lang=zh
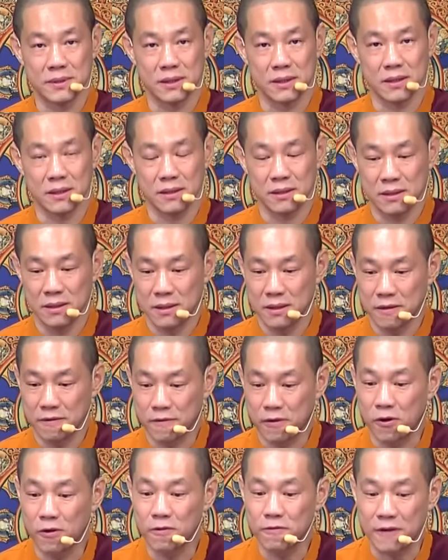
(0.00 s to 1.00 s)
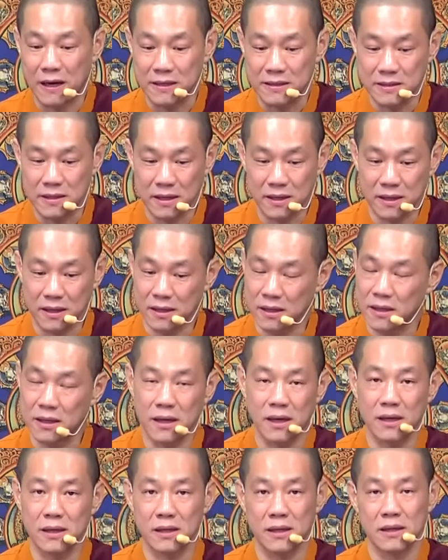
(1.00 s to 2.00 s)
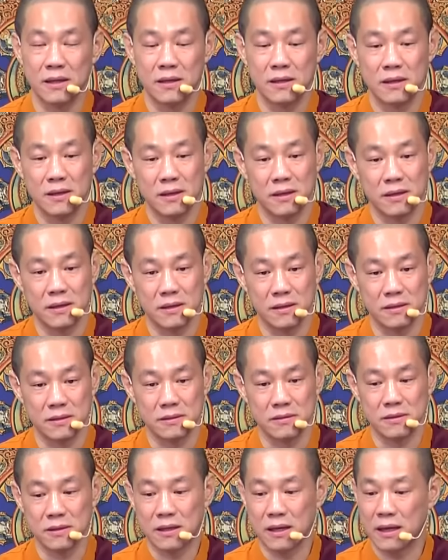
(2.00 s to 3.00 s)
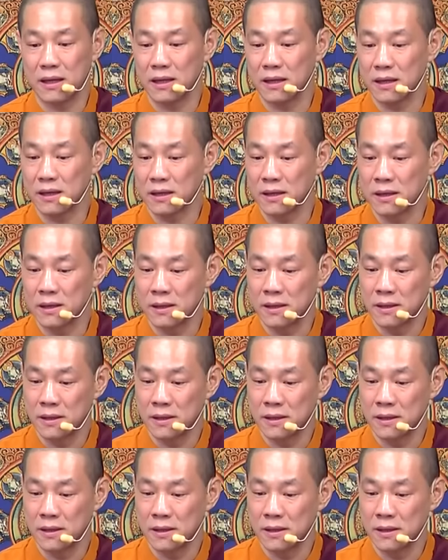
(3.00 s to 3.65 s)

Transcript: 啊，空房间也一样。哦，你去看那个，